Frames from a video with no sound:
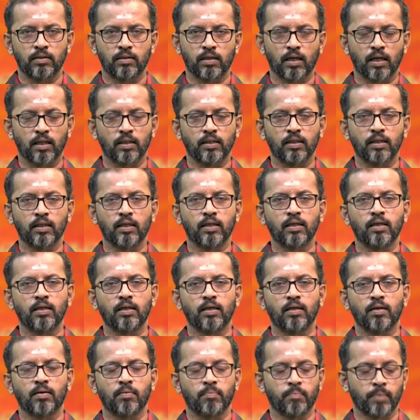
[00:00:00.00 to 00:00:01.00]
சிறந்த
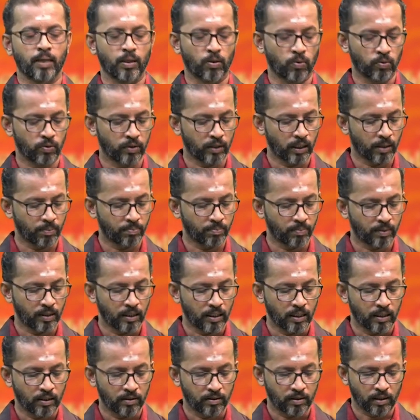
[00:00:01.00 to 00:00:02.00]
மனோதுடம்
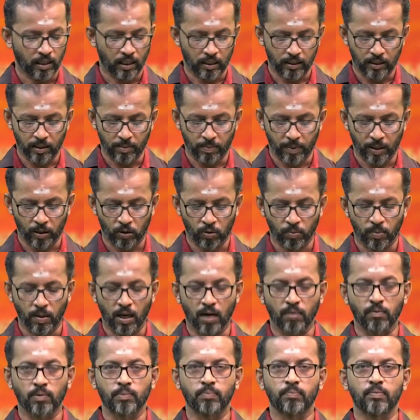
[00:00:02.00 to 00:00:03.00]
சிறந்த
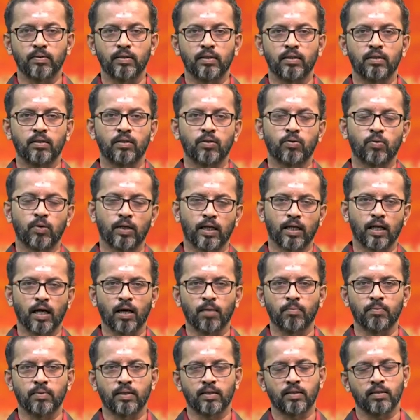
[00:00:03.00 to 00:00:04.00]
மனோபாவம் என்று
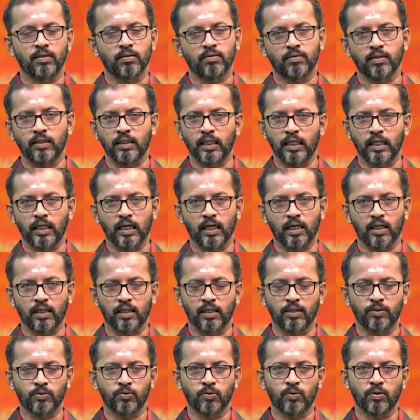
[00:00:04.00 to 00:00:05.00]
கொள்ளலாம் என்று
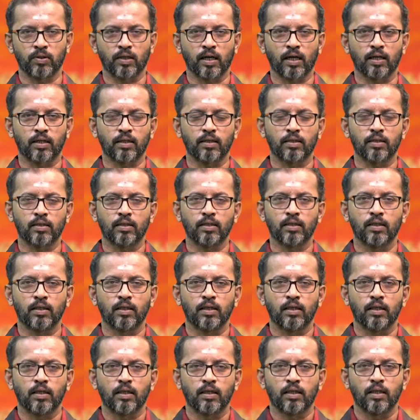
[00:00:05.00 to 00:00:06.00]
சிந்தனையாளர்கள் சொல்லுகிறார்கள்
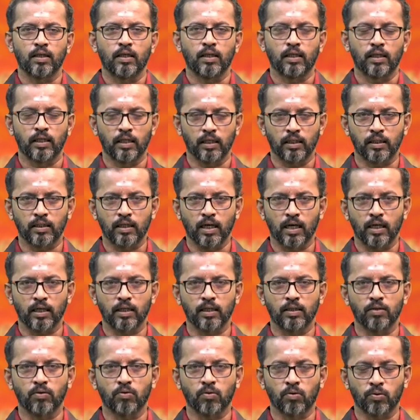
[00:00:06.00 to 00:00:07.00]
எங்களுக்காக
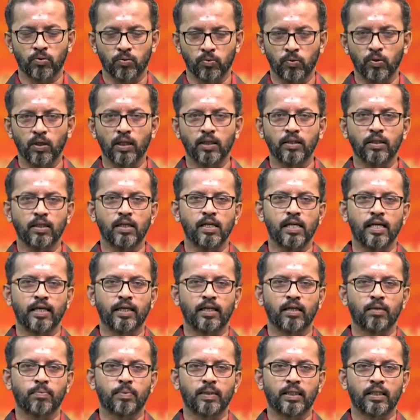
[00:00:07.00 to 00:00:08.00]
ஒரு சூழல்
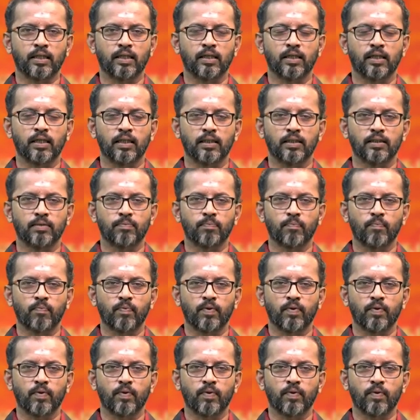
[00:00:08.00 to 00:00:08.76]
நிர்ணயிக்கப்பட்டிருக்கிறது